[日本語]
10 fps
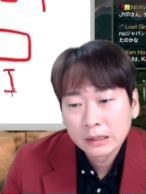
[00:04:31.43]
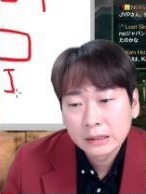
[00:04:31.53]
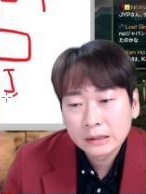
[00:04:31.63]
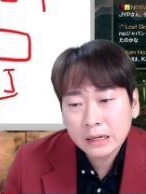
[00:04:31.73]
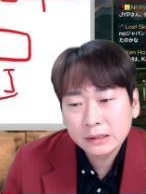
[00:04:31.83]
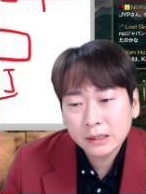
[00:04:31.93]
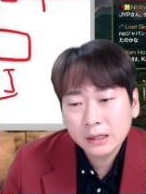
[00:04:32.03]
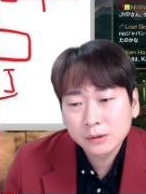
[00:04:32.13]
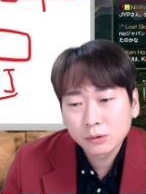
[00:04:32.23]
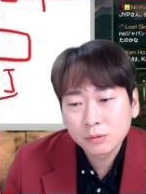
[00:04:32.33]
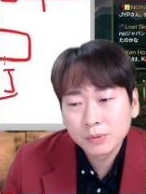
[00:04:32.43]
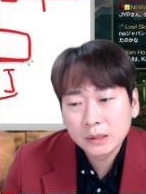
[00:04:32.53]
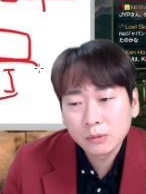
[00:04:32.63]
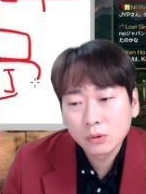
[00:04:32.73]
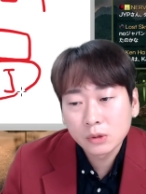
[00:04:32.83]
なぜかそういう
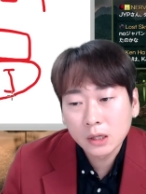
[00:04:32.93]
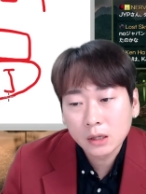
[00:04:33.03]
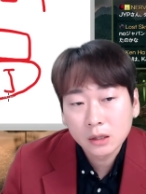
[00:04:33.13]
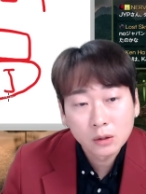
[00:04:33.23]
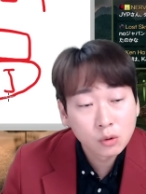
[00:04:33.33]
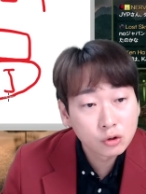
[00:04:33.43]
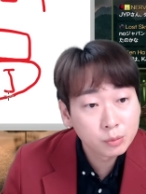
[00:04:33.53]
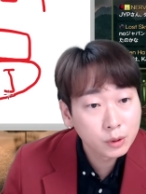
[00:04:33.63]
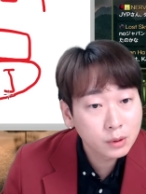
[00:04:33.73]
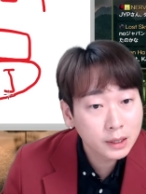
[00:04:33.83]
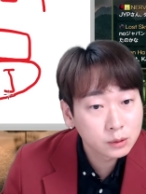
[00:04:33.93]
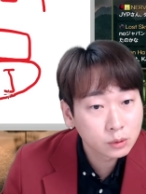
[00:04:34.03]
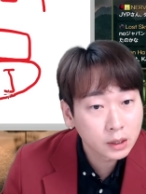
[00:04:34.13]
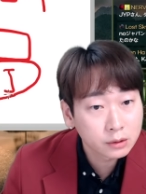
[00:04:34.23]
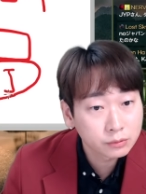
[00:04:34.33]
微妙な国民の感情
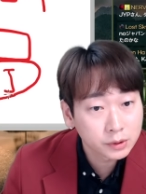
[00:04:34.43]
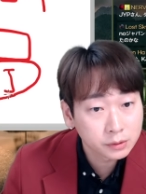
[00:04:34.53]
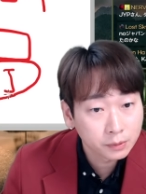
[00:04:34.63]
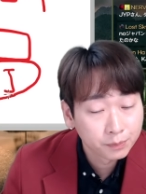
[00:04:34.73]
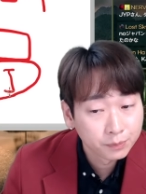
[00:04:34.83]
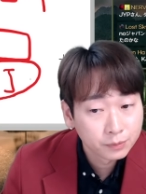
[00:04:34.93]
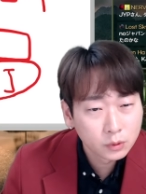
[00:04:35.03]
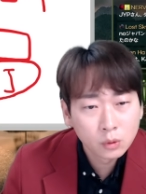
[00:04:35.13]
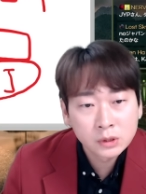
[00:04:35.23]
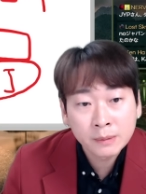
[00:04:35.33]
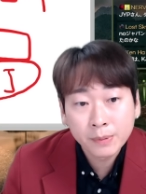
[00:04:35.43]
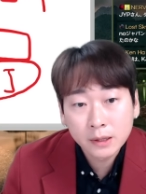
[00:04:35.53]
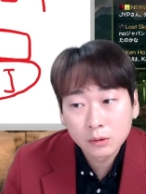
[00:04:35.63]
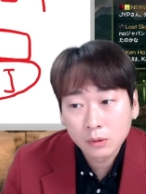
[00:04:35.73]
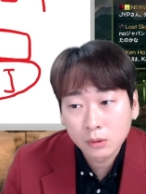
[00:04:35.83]
があるんですよ。
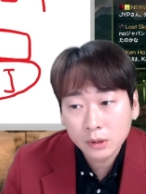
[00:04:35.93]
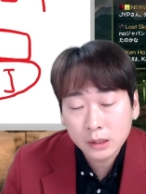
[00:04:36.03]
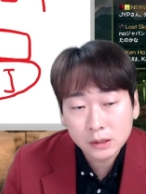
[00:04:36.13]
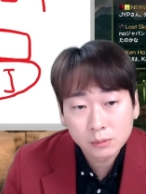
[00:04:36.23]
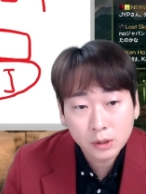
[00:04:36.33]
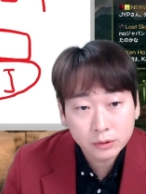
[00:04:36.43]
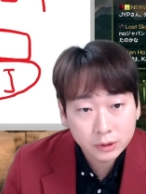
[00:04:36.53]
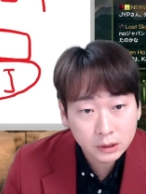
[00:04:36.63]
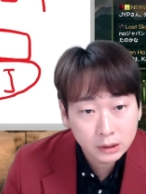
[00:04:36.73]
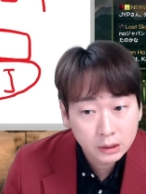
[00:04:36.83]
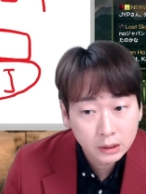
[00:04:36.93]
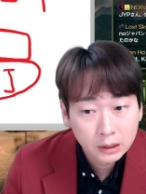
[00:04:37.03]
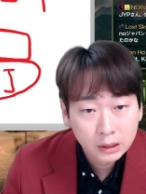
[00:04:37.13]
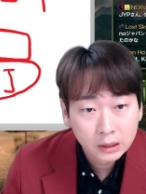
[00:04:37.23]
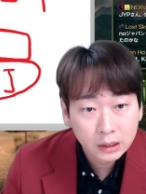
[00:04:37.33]
ノージャパンのやつもあるし、
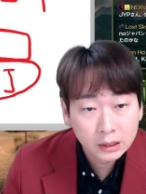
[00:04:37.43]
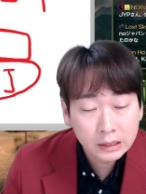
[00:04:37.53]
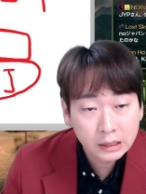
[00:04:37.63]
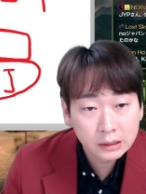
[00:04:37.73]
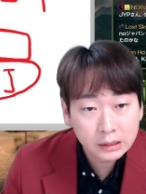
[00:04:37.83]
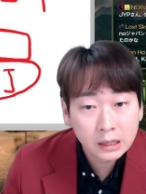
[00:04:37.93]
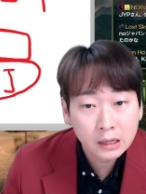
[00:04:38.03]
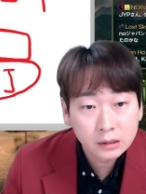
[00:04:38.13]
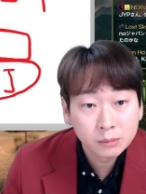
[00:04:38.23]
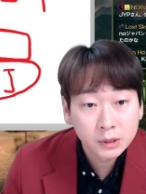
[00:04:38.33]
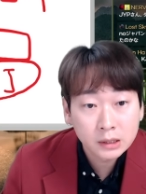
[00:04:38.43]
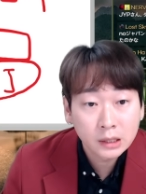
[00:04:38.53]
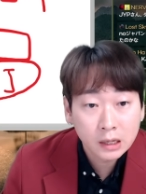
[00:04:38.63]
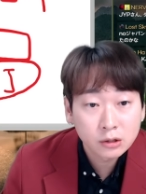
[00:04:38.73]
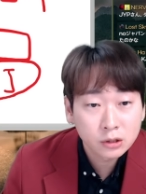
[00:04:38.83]
なんか皆さ
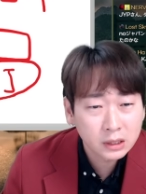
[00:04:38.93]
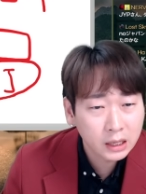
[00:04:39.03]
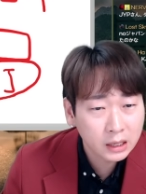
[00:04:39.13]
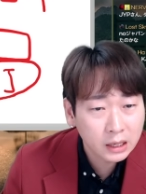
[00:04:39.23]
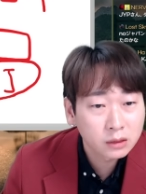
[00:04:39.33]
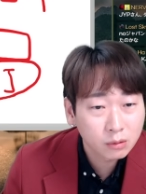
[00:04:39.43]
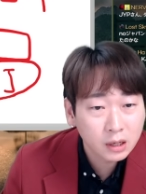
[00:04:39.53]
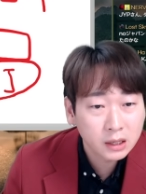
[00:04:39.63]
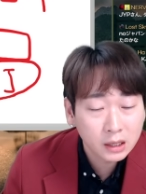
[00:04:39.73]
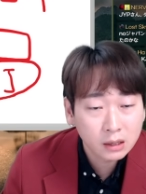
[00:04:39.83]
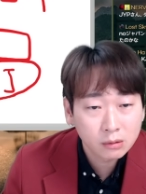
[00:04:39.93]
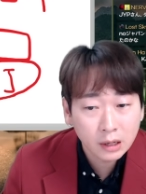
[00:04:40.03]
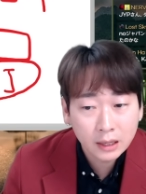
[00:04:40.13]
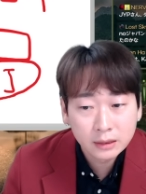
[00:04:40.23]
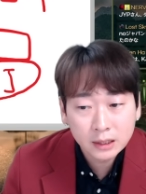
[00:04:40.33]
んあるでしょ？喧嘩とかなんかこう
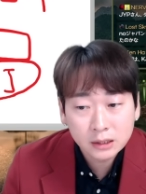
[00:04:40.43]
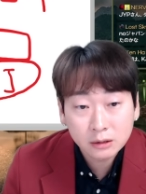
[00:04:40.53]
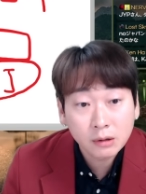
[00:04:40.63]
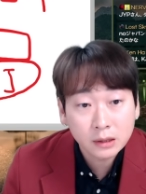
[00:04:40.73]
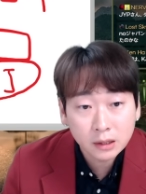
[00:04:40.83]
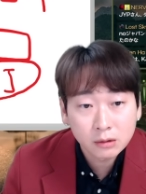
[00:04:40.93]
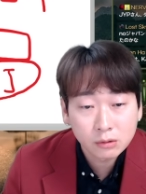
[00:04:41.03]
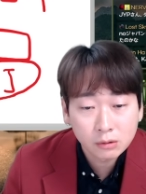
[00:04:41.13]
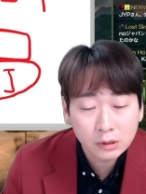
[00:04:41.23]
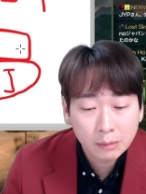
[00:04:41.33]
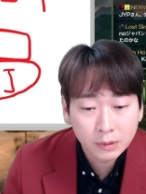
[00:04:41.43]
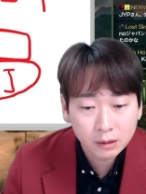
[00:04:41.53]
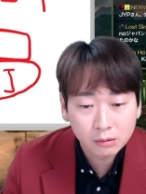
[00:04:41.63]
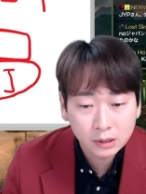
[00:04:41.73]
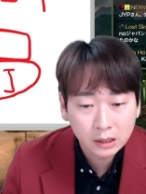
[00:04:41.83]
反日とかっていうあんまり
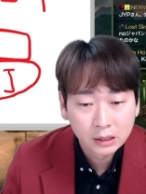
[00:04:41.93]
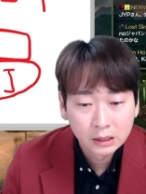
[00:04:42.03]
こうね、